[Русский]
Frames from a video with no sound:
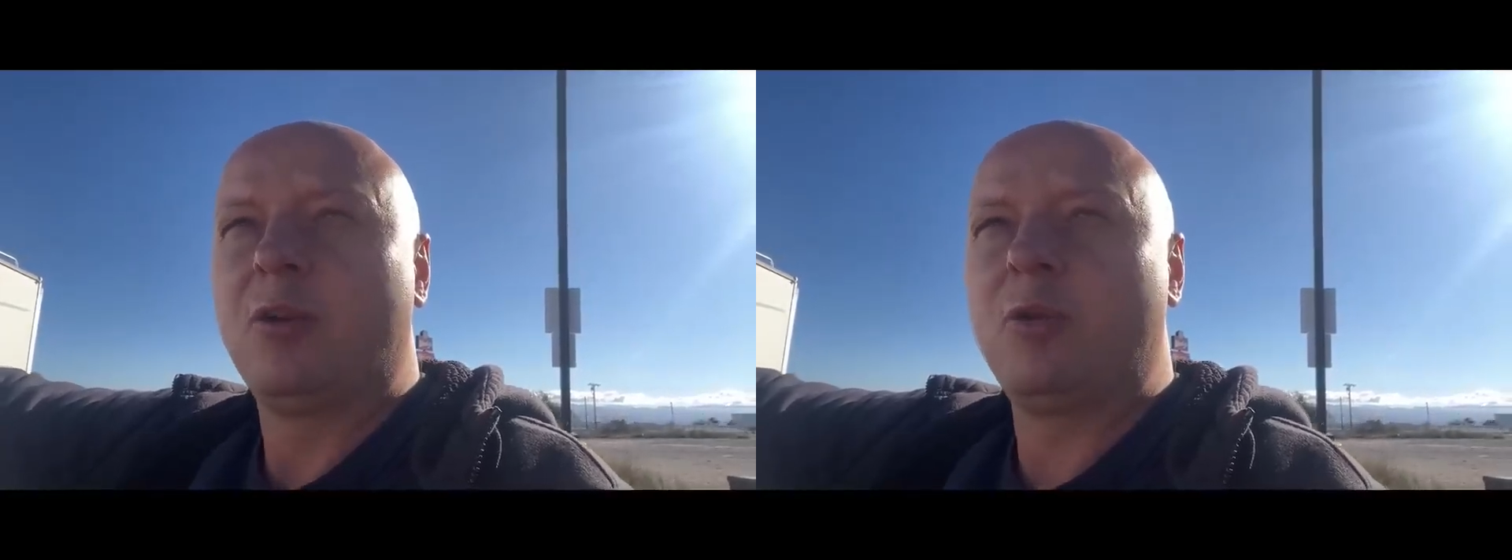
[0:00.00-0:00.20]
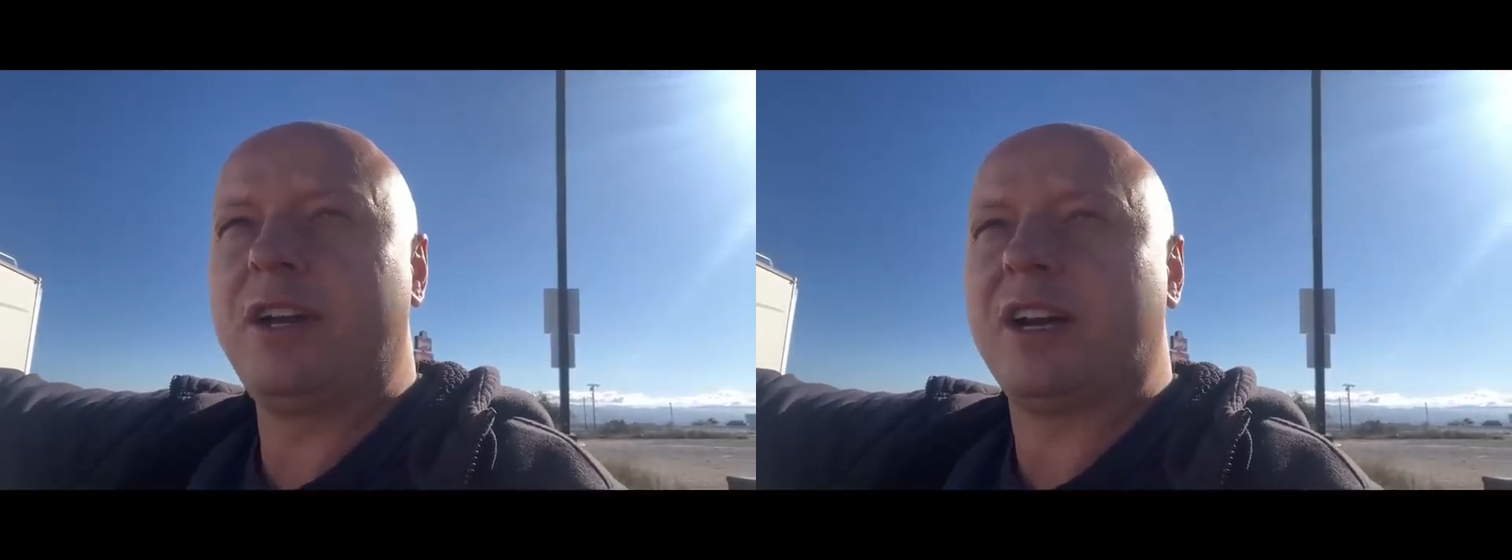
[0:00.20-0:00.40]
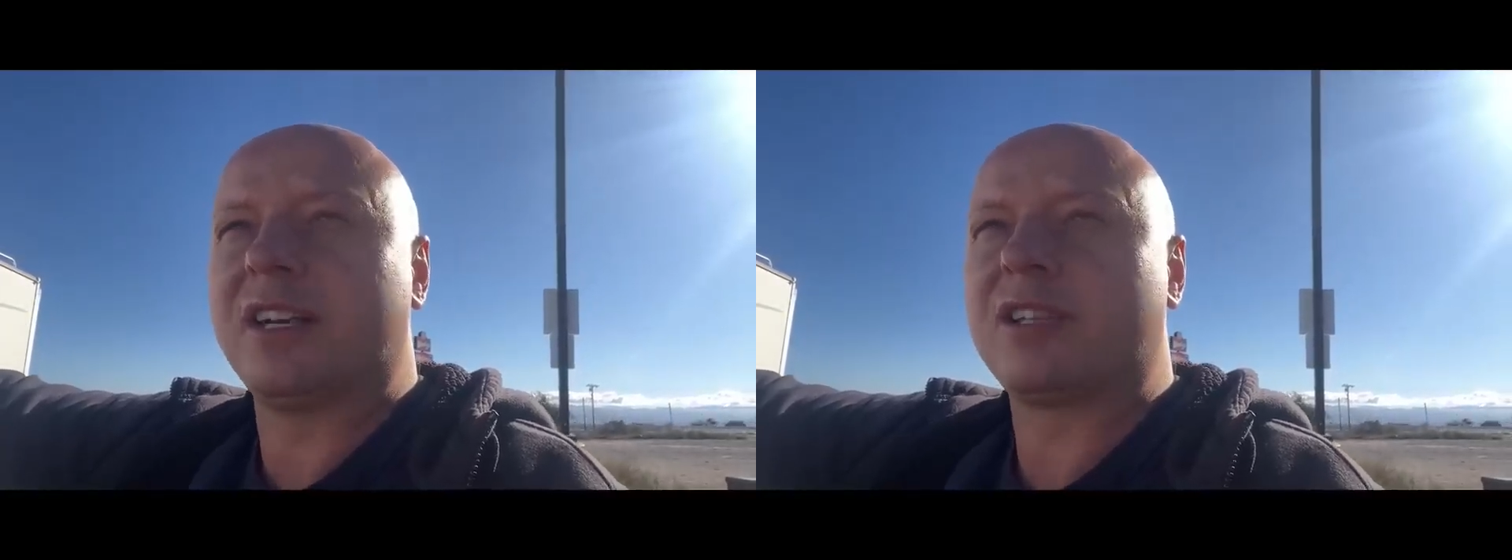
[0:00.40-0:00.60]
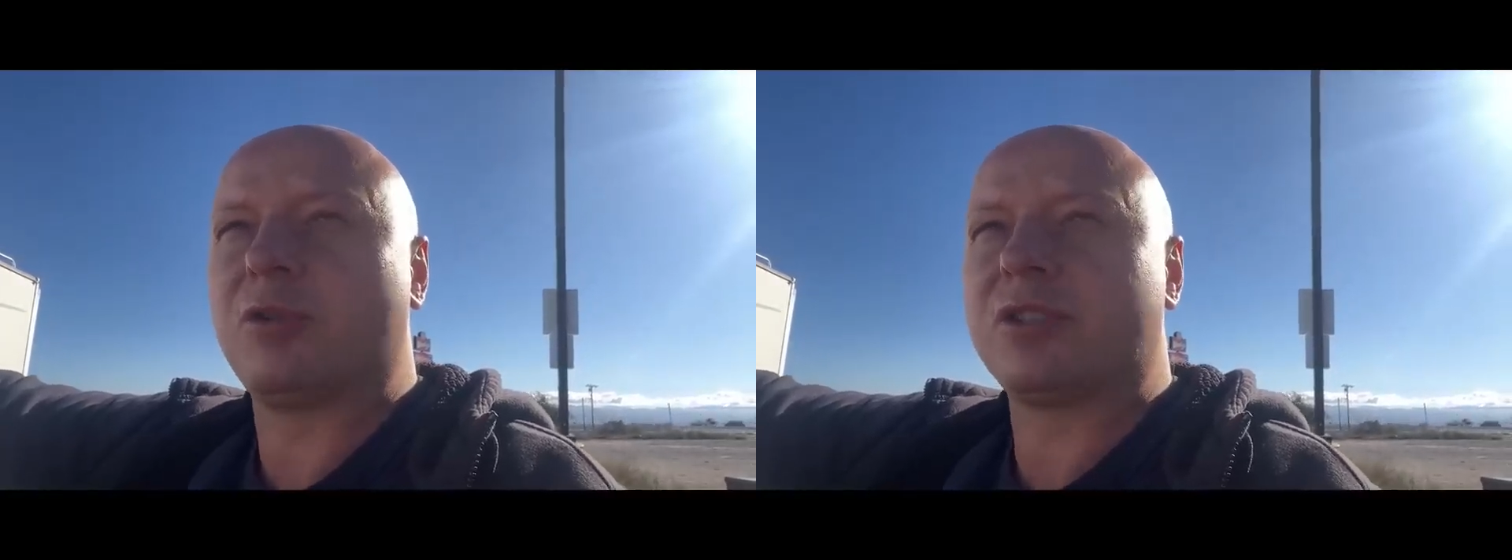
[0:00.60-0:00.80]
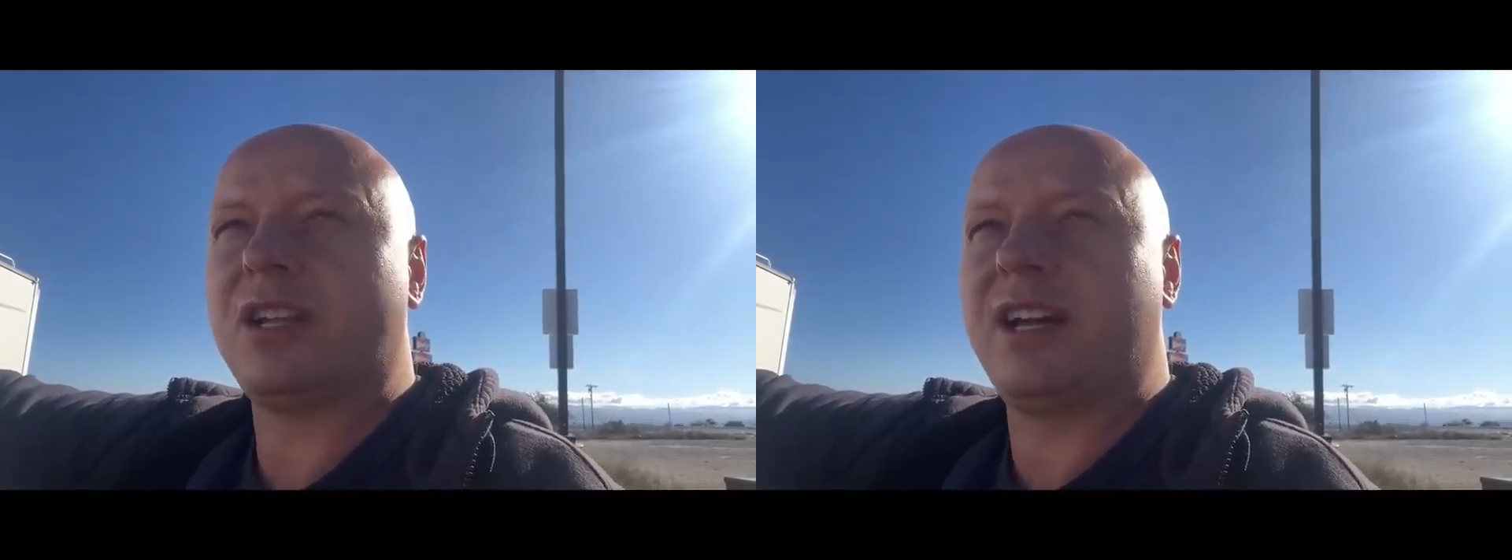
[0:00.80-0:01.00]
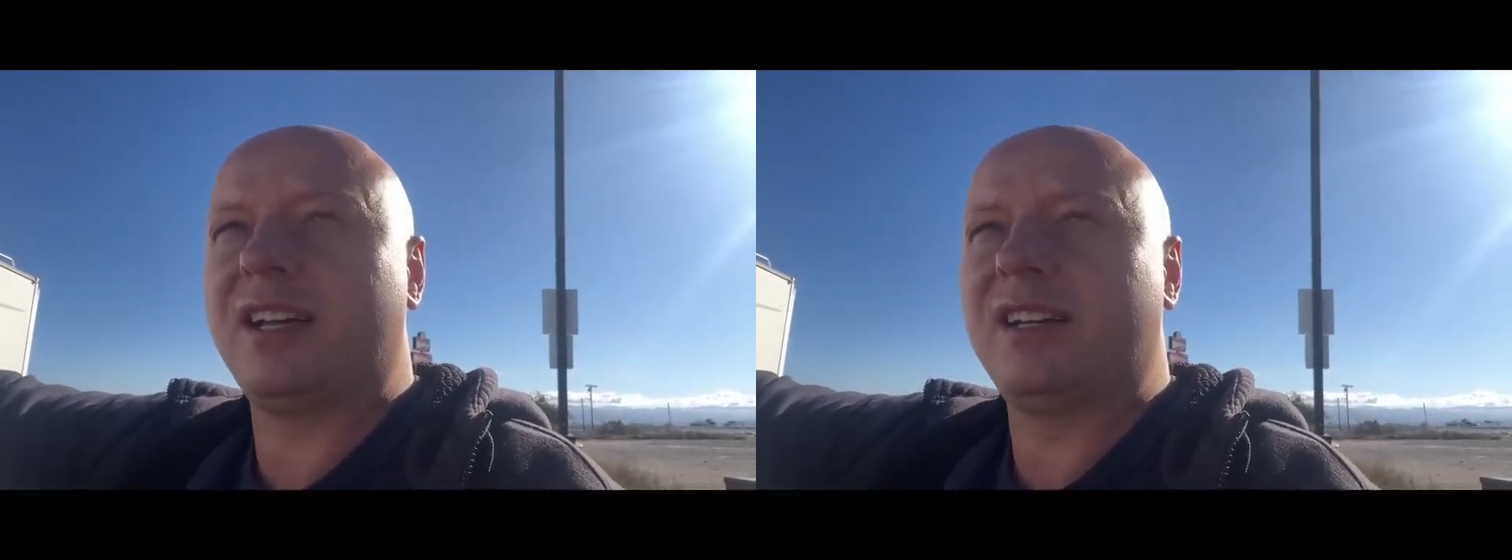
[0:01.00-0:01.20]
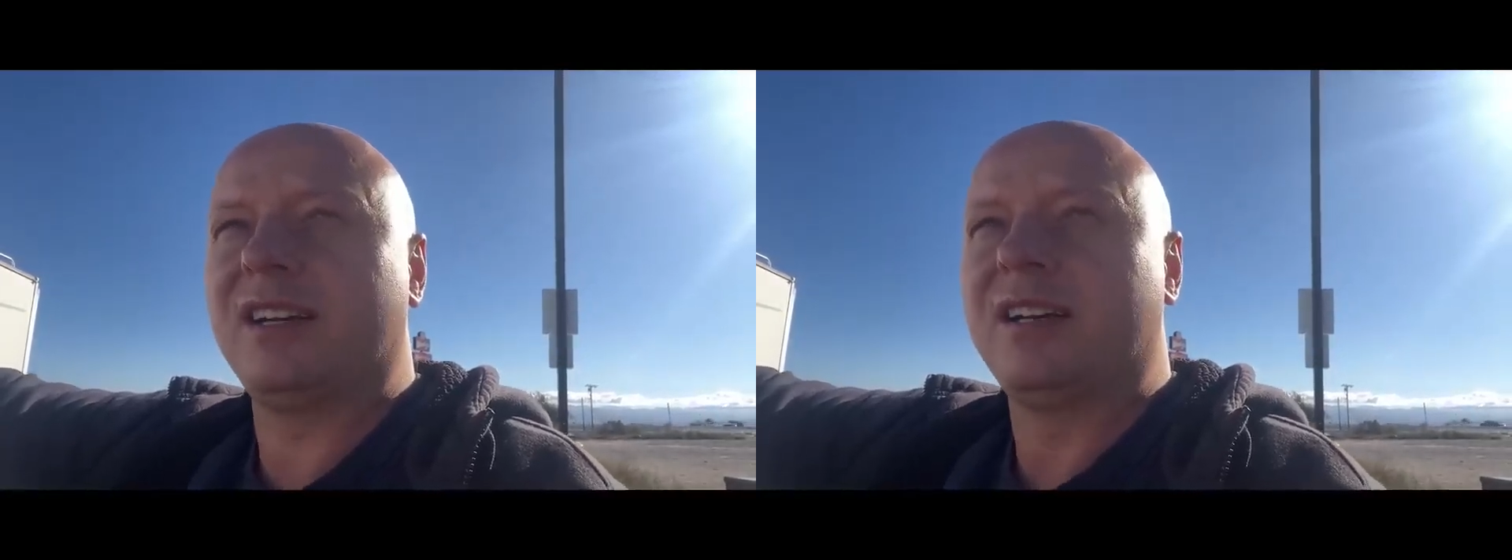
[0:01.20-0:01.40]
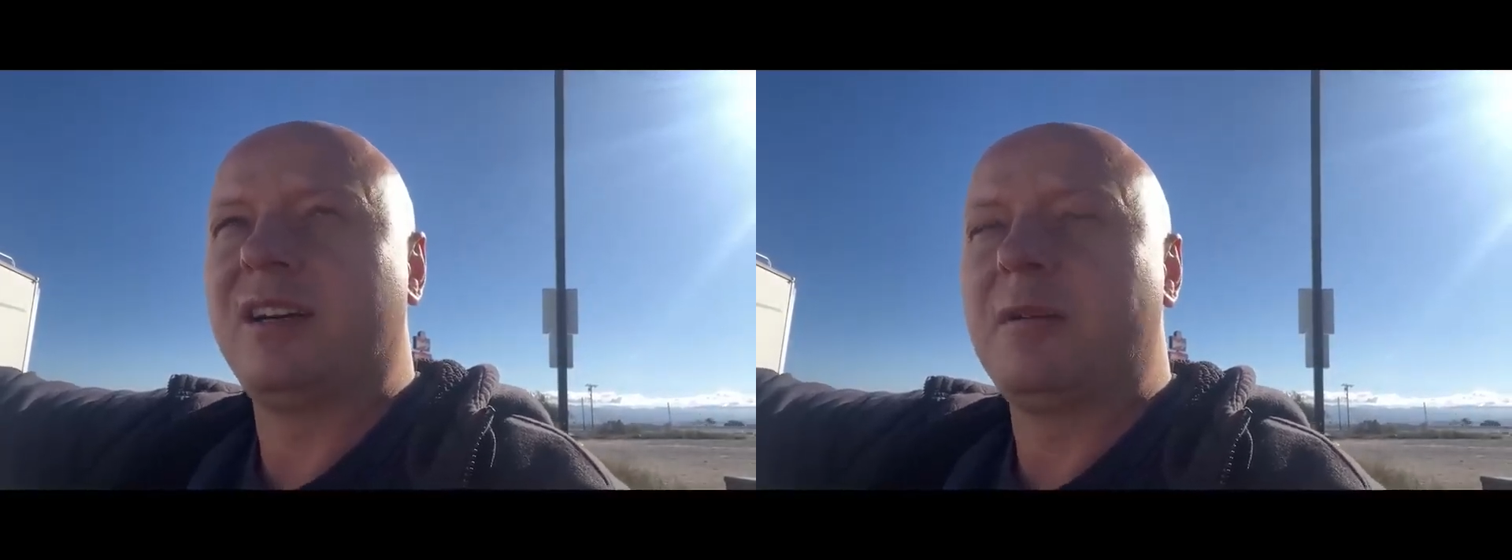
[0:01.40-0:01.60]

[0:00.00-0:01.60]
уехать с концлагеря,